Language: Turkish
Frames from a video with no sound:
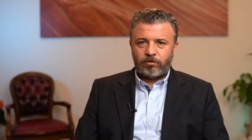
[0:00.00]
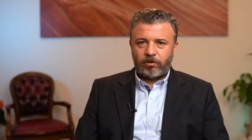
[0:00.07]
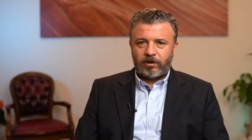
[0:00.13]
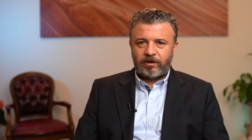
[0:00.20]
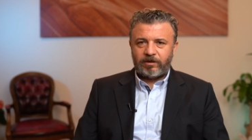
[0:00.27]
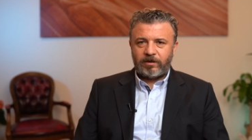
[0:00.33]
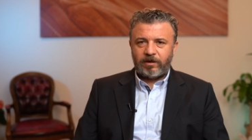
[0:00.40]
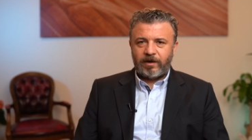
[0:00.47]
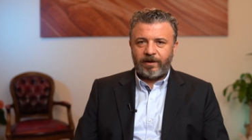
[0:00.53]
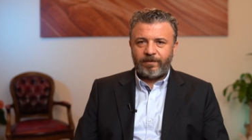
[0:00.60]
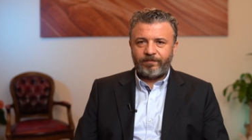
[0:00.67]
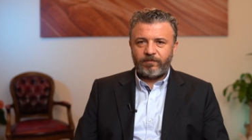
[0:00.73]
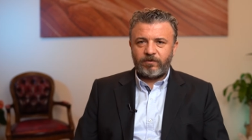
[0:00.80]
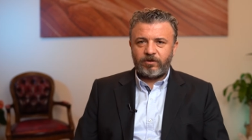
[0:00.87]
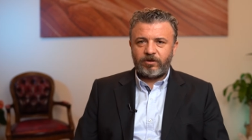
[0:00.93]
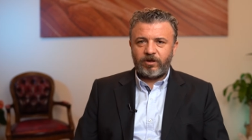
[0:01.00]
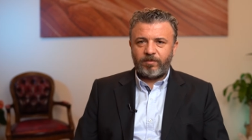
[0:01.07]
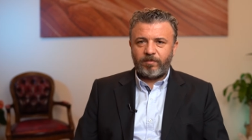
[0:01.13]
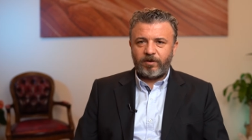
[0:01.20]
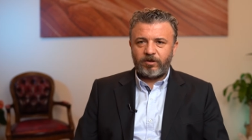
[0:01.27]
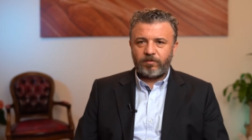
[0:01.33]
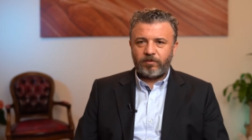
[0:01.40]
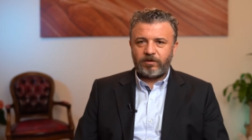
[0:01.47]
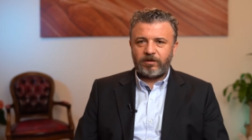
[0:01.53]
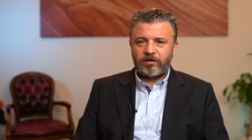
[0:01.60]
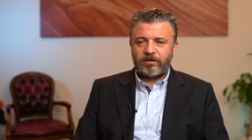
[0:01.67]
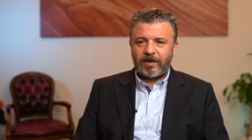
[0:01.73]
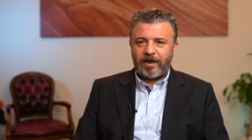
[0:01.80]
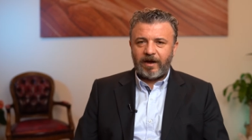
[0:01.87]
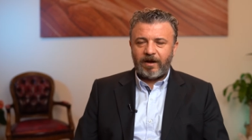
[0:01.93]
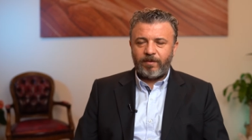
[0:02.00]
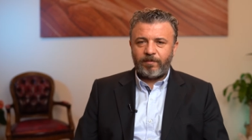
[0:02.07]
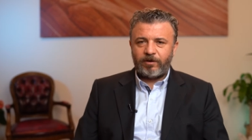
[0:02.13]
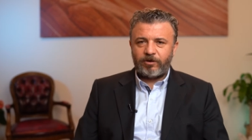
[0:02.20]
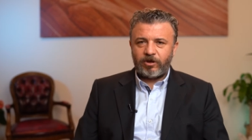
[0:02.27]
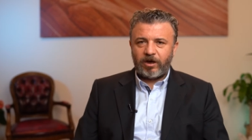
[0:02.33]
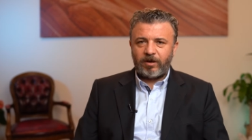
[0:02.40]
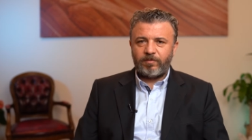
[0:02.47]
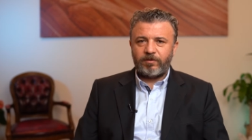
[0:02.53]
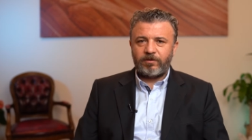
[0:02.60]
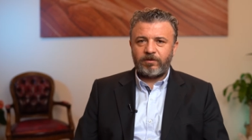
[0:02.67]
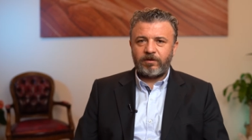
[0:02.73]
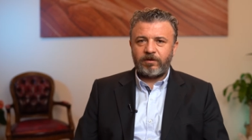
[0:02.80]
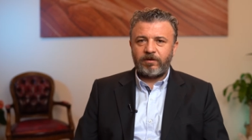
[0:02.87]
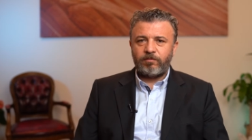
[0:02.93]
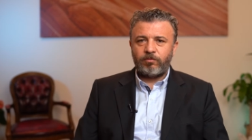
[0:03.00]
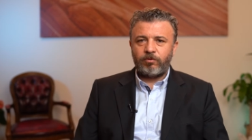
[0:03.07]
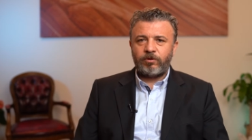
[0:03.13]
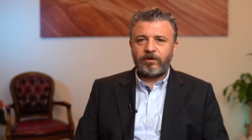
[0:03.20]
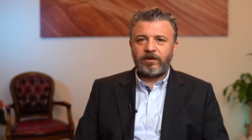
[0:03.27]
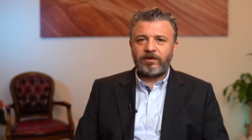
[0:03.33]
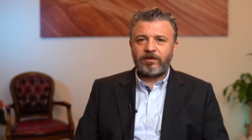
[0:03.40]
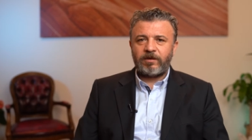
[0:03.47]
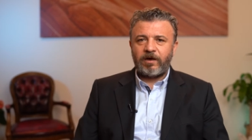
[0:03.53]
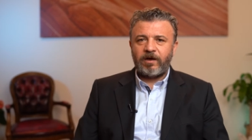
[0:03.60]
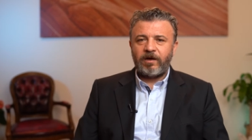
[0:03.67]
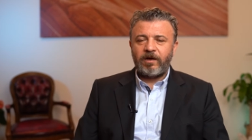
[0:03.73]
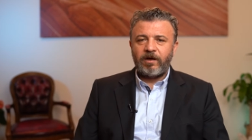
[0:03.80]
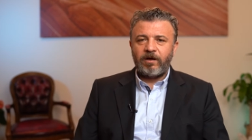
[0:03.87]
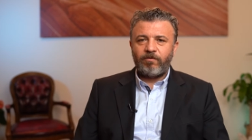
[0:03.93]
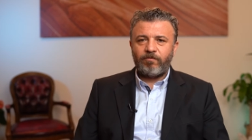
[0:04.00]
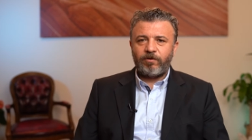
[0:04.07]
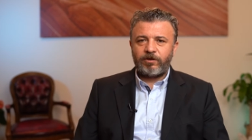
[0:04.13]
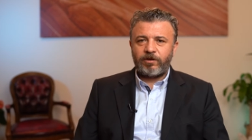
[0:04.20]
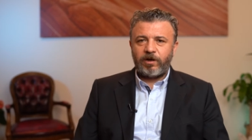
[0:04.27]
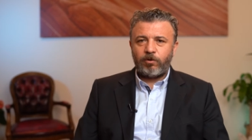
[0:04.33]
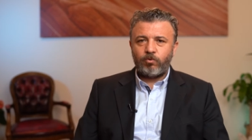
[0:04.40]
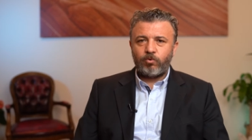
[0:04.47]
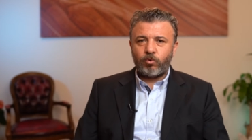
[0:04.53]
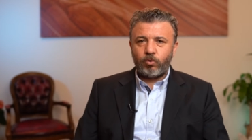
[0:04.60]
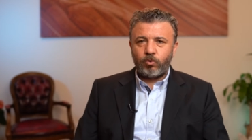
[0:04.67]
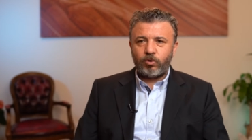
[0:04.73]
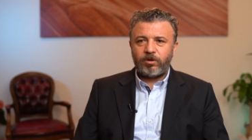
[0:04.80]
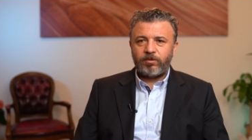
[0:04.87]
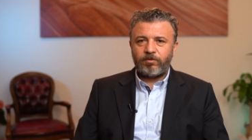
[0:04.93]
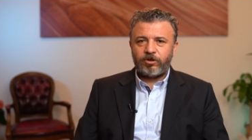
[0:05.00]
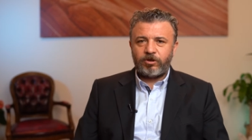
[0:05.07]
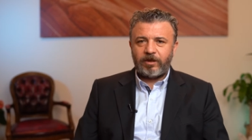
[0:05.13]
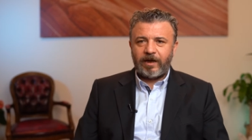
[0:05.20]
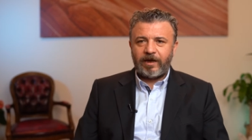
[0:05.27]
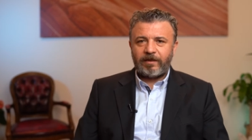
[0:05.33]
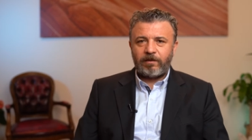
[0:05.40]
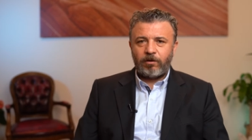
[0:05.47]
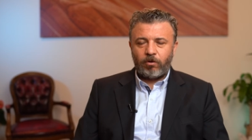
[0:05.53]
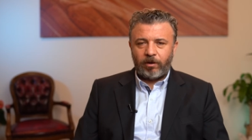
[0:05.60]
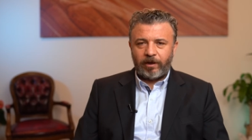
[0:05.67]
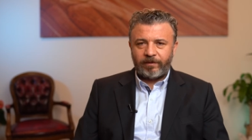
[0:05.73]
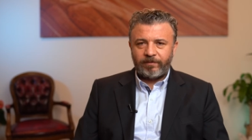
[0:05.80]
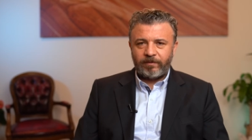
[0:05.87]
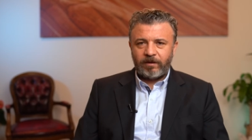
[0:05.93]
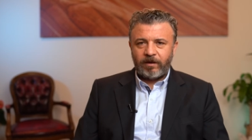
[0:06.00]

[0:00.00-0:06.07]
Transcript: Dolayısıyla sıcak basması, terleme, çarpıntı, bunun yanı sıra vajinal kuruluk gibi şikayetleri olan